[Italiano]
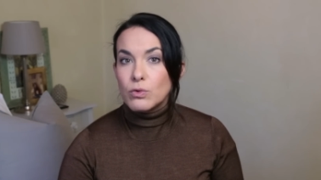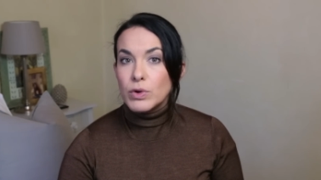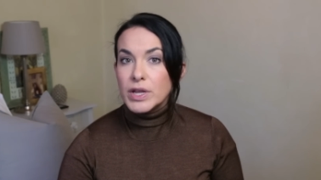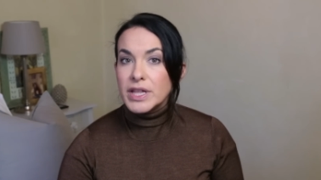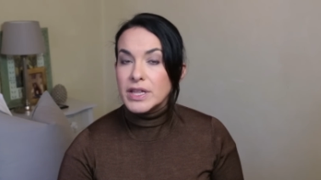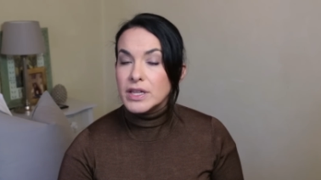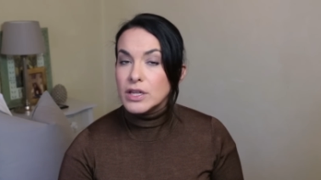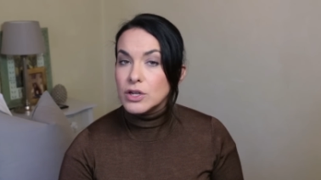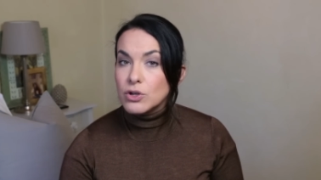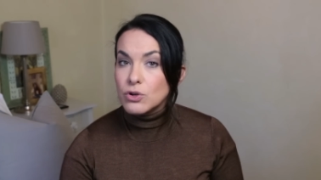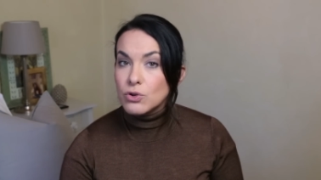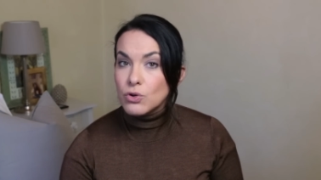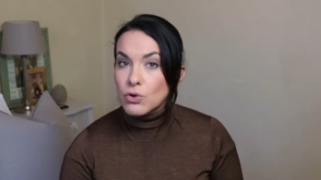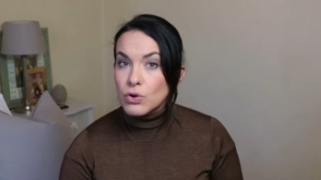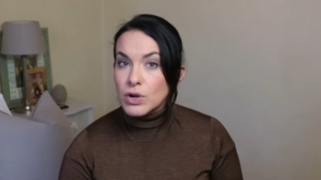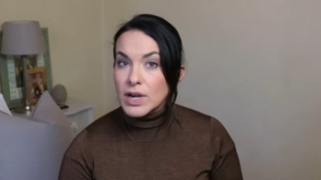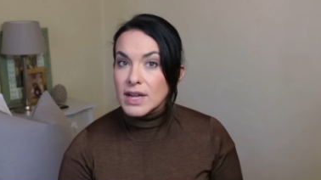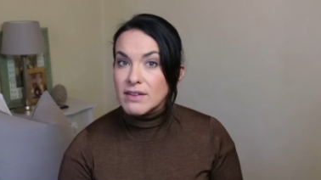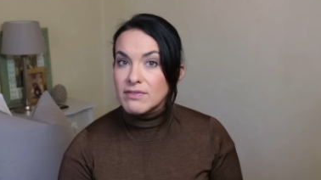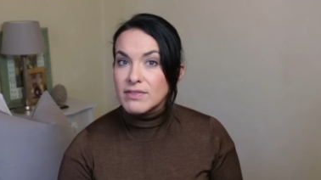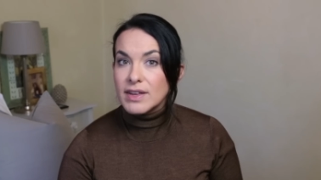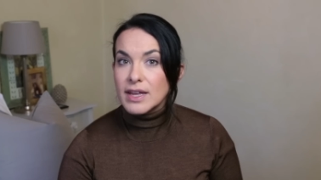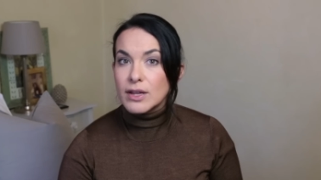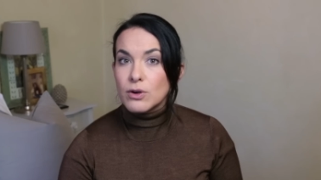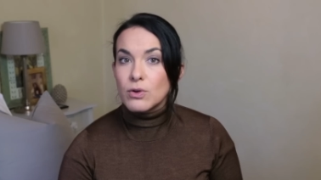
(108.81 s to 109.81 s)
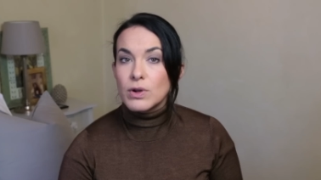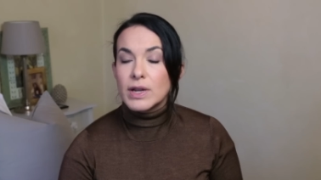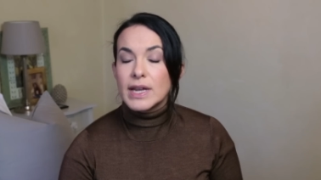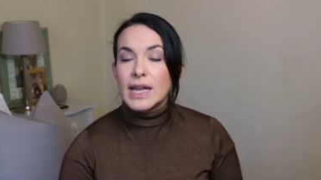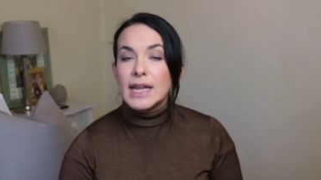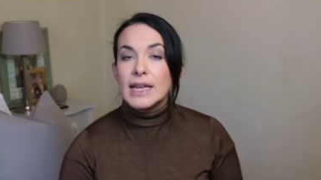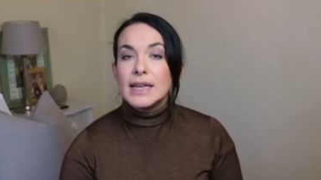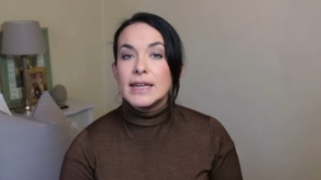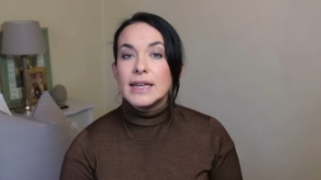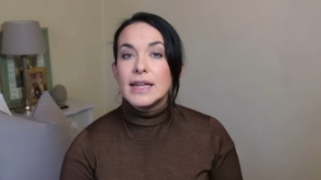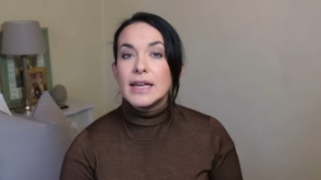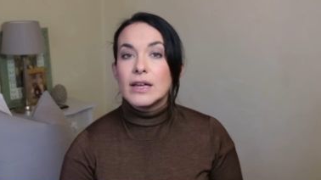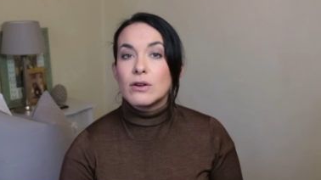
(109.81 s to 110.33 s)
quindi non è vero che
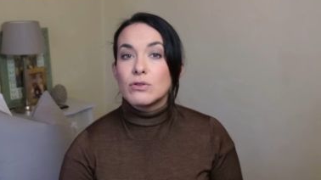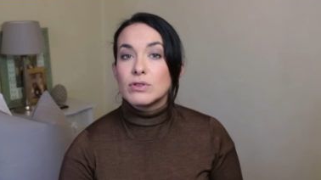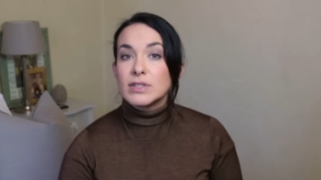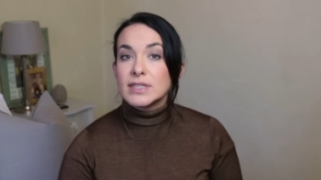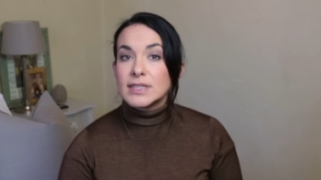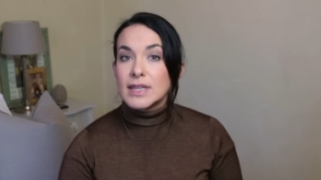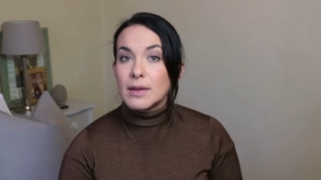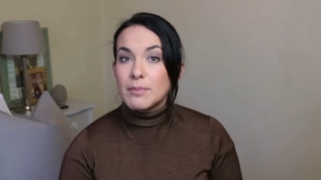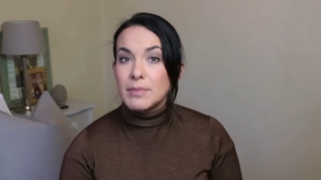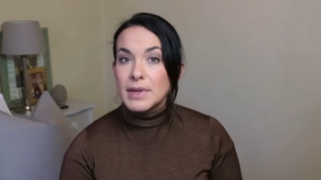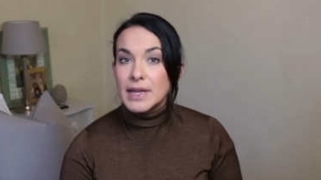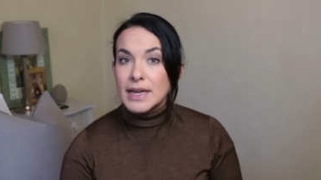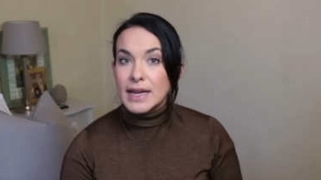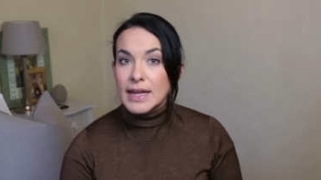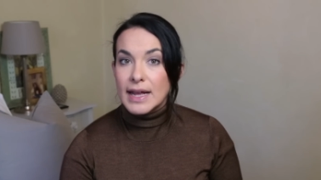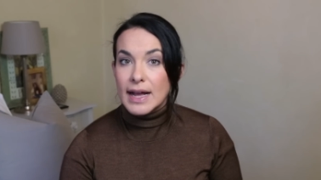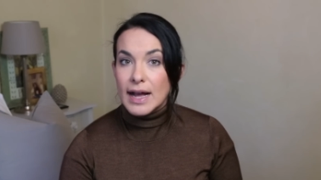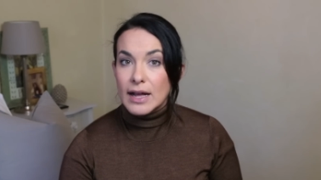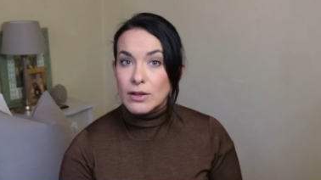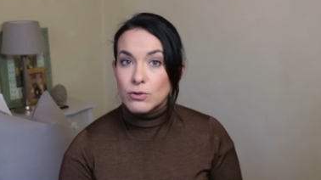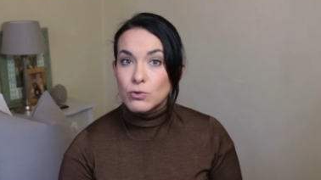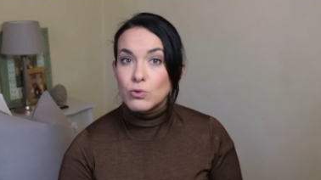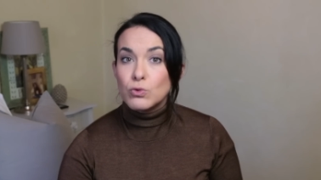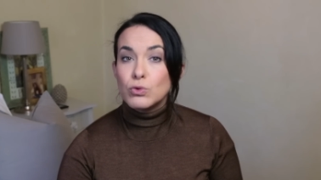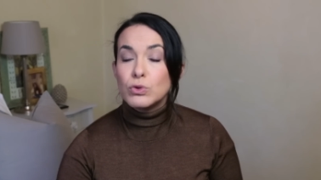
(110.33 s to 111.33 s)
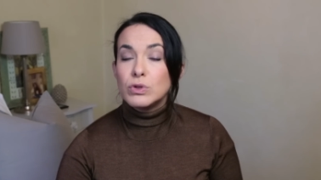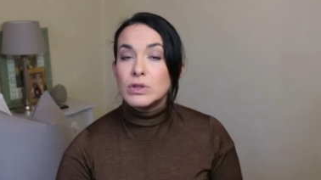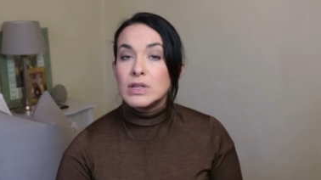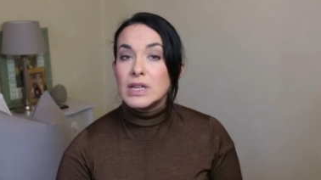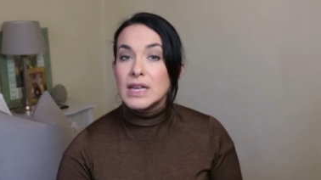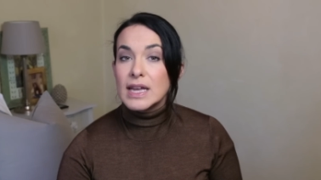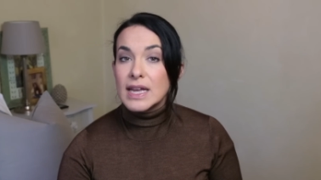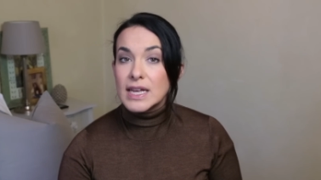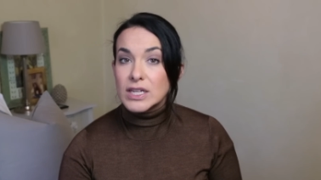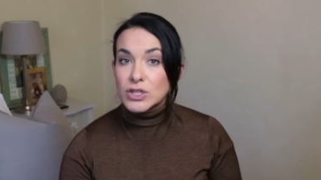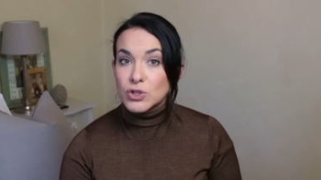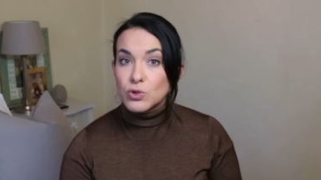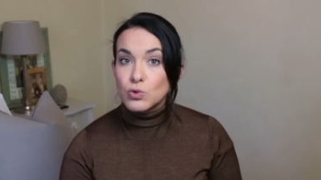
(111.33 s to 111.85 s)
il nero sta bene a
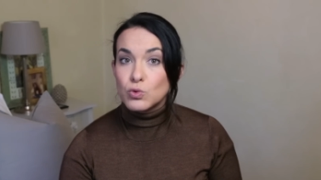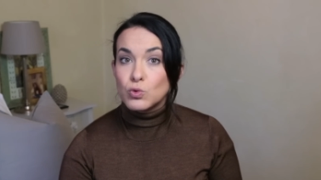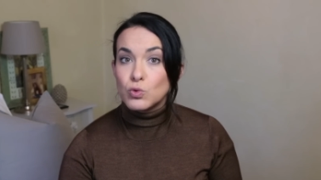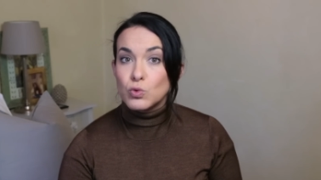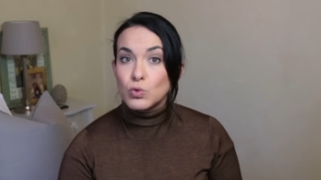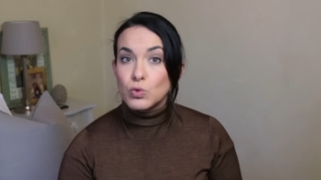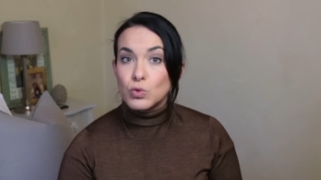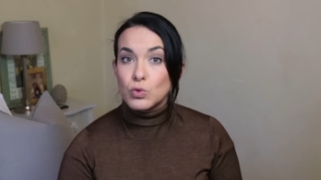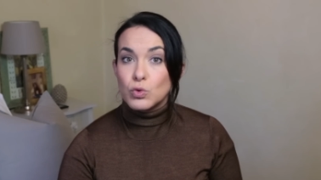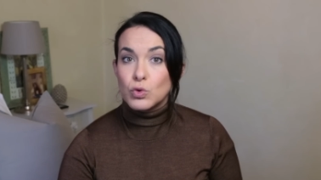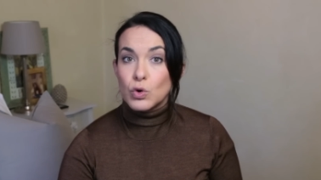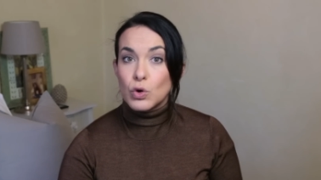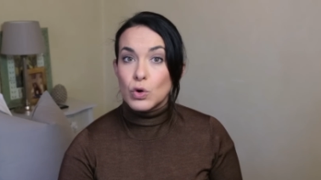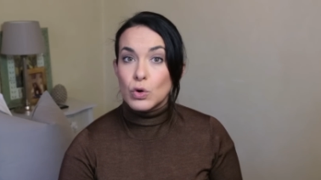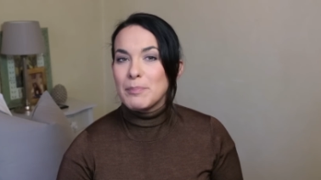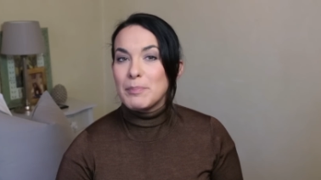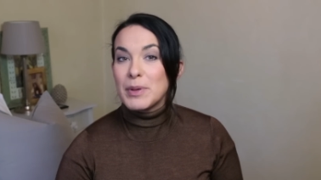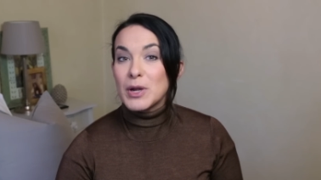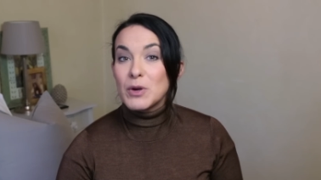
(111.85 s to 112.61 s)
tutti e su tutto.